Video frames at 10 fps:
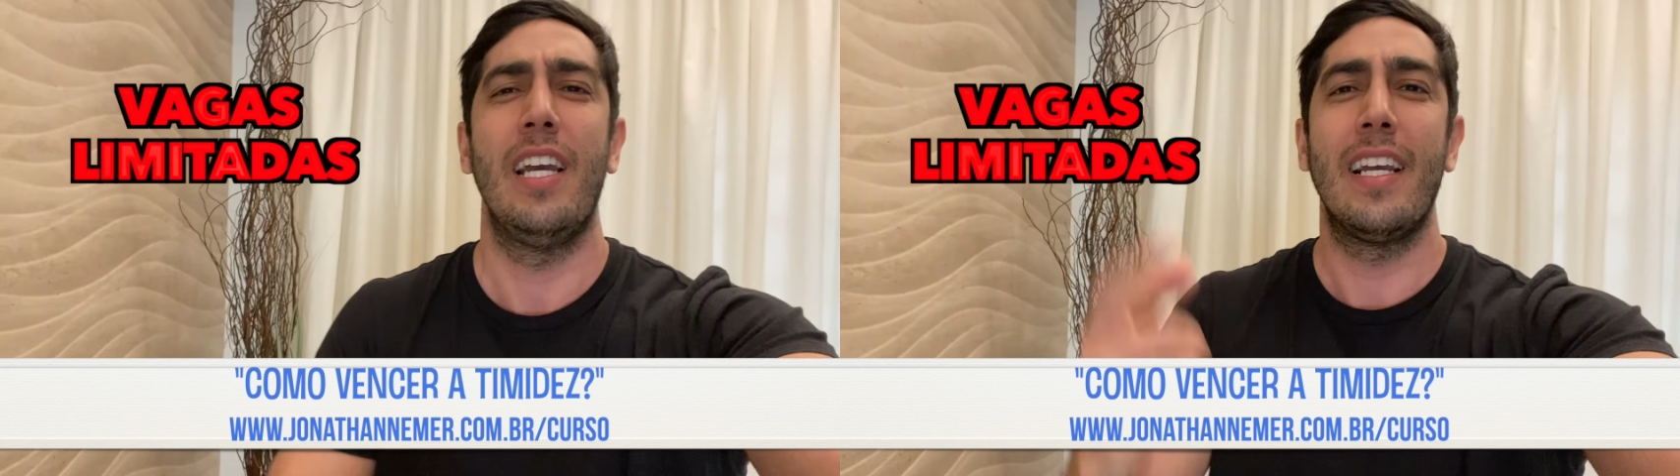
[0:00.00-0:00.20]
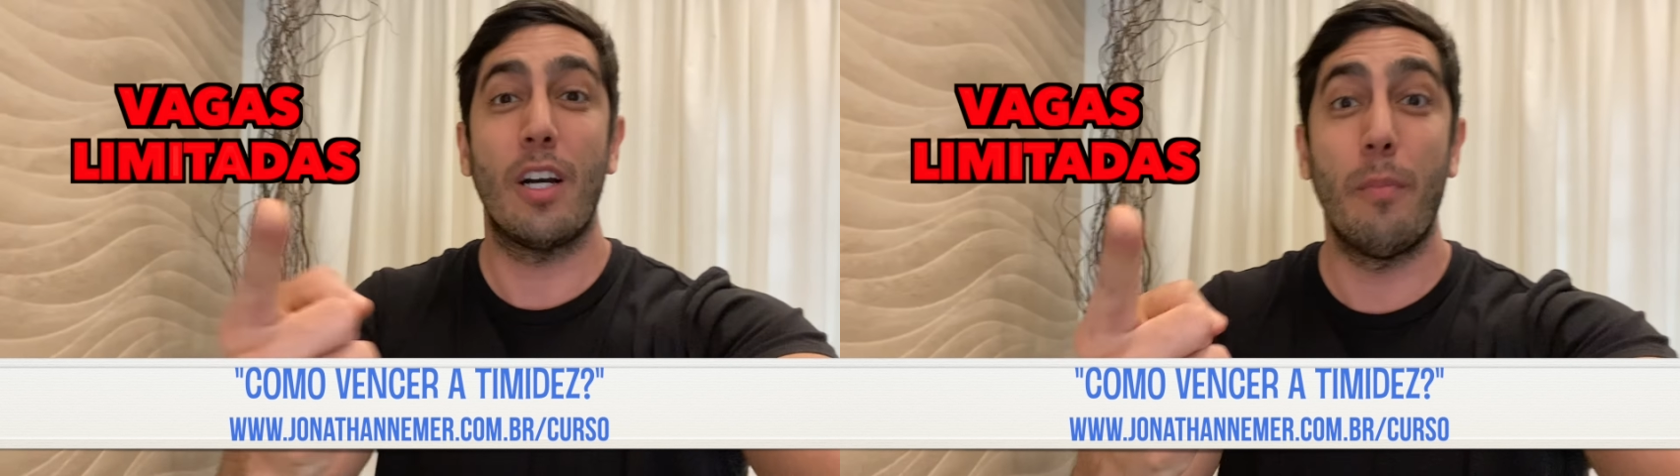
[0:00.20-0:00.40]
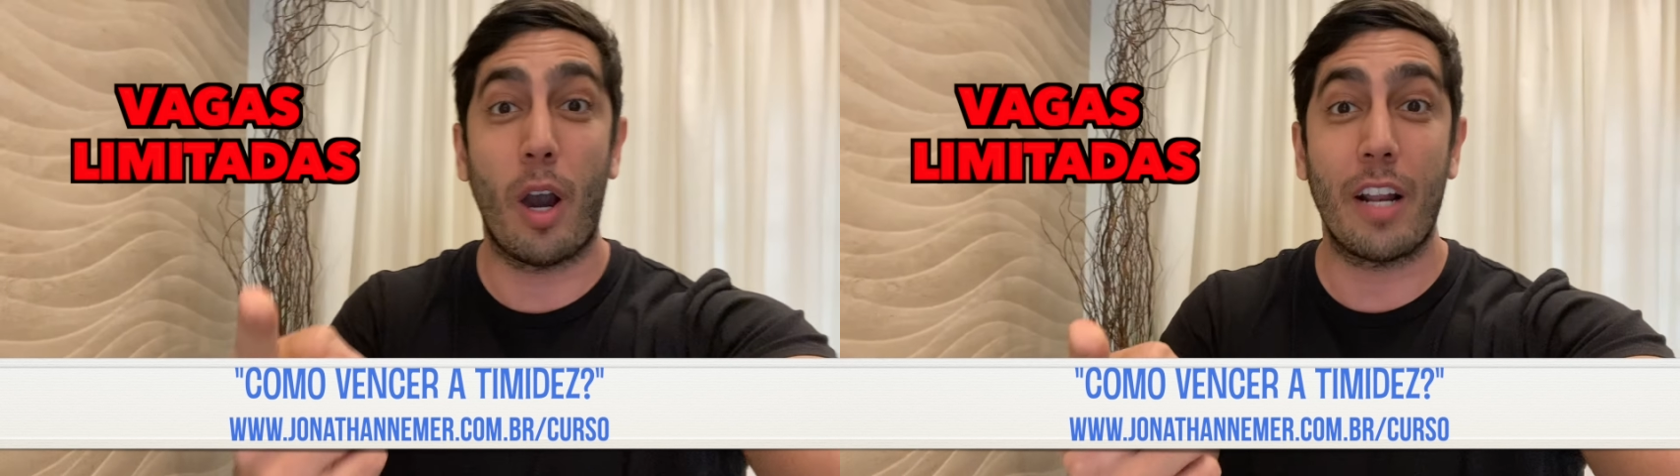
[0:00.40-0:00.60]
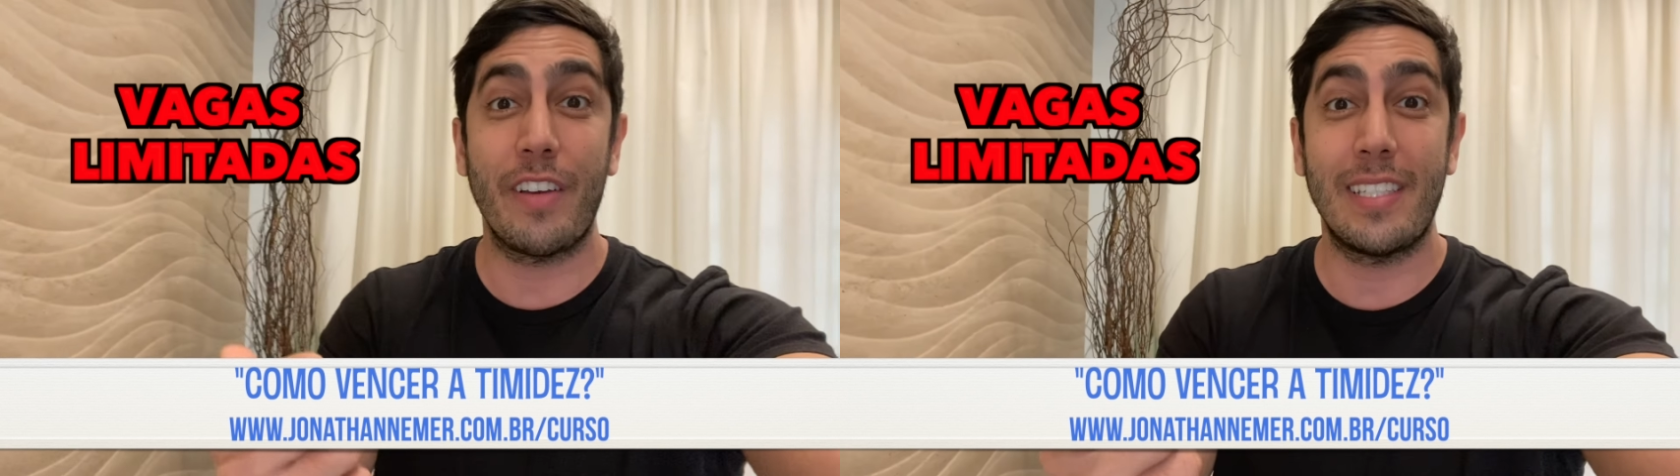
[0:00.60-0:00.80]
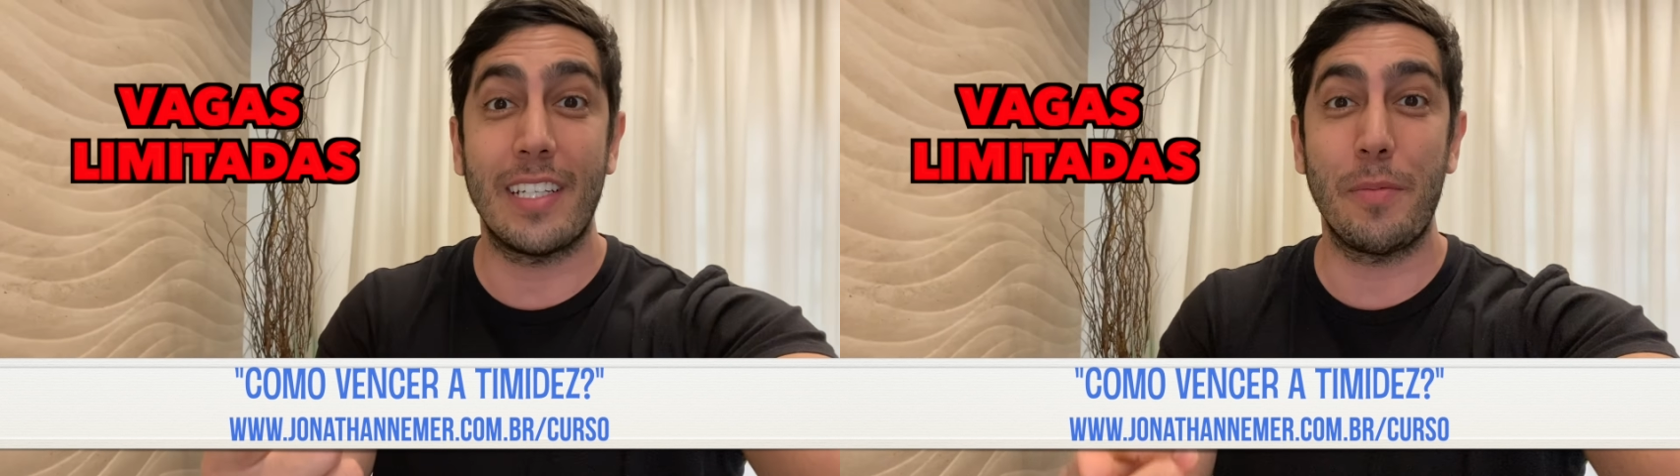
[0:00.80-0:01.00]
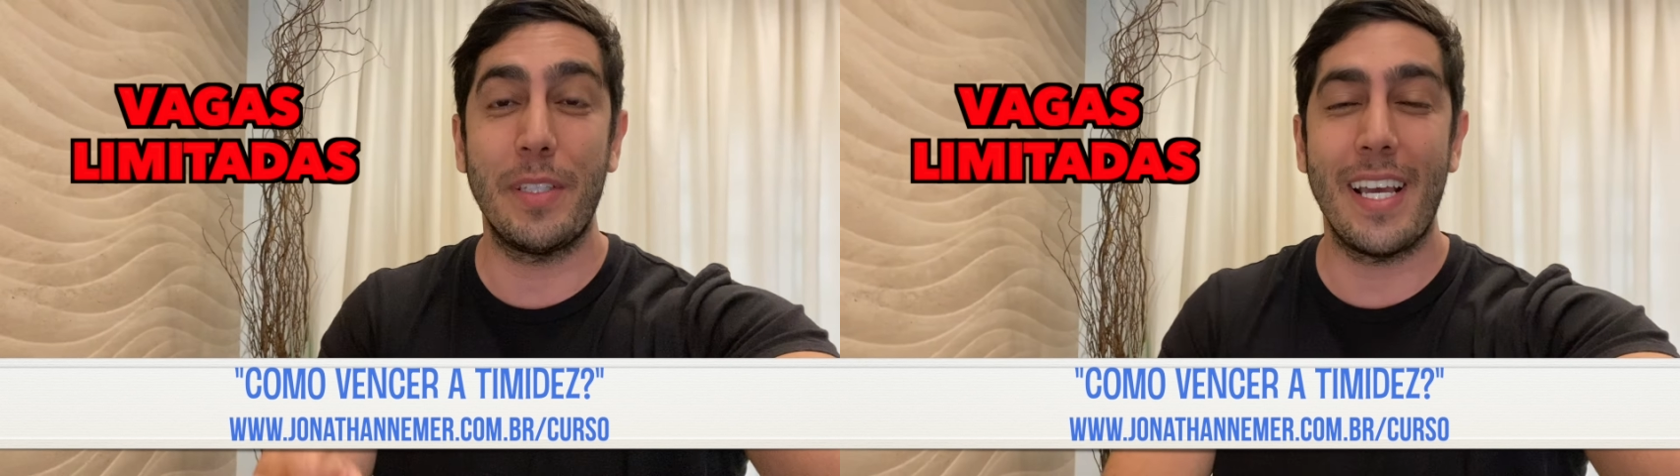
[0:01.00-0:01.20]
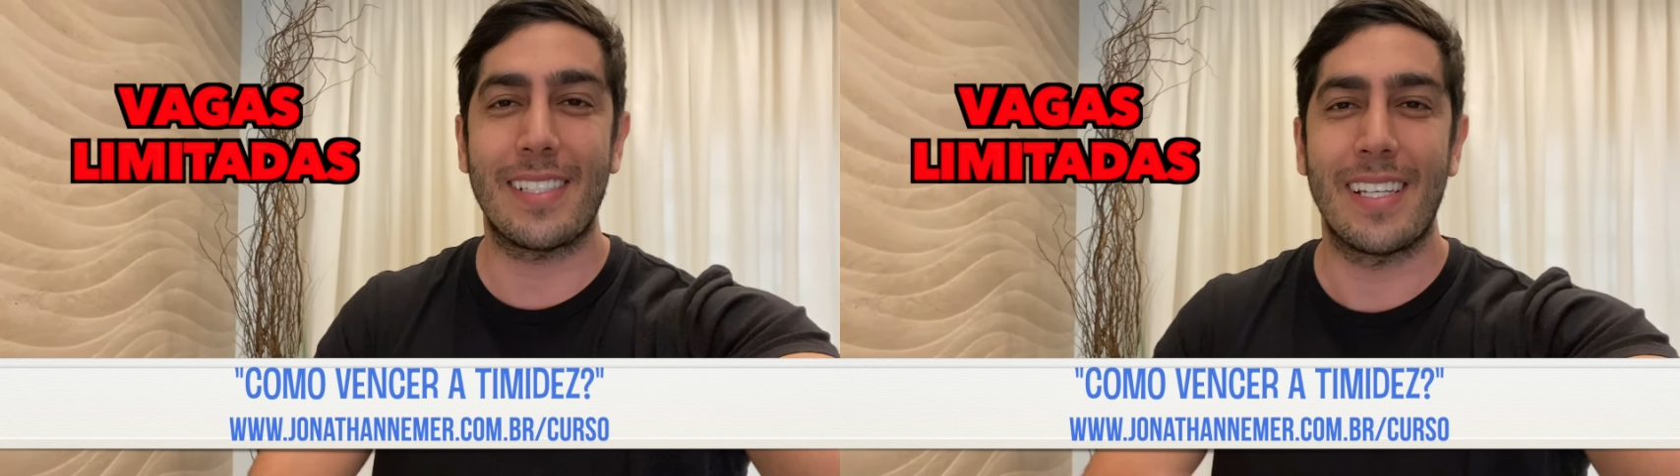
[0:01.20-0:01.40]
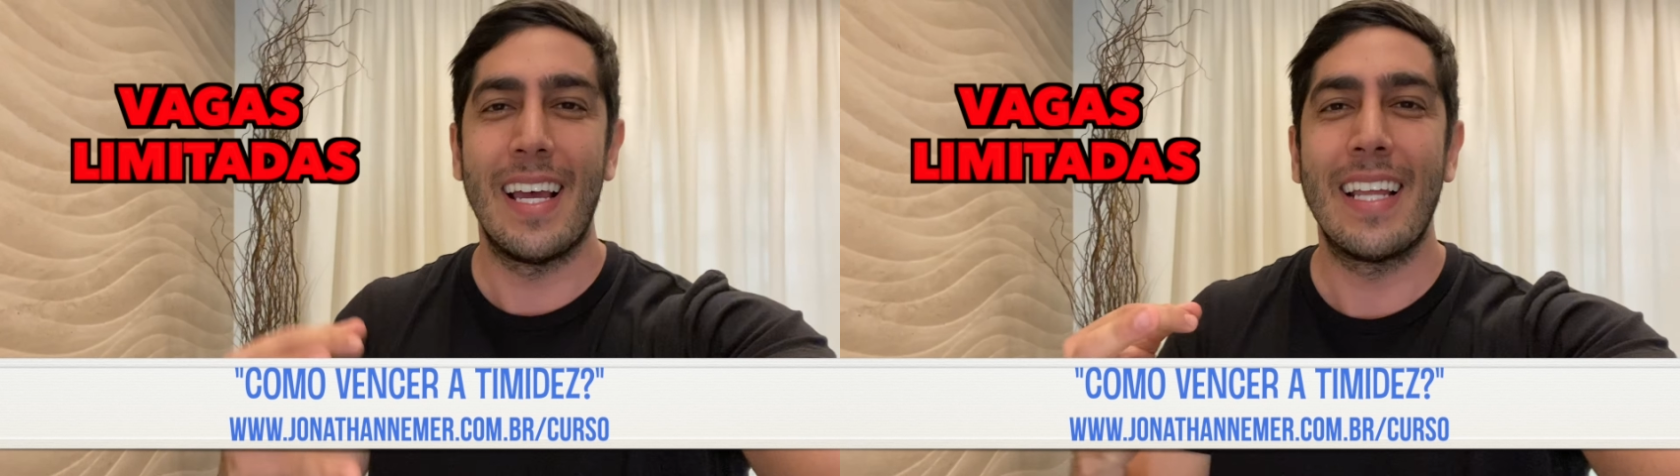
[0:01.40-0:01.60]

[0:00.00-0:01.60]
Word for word: Então bora vencer a timidez?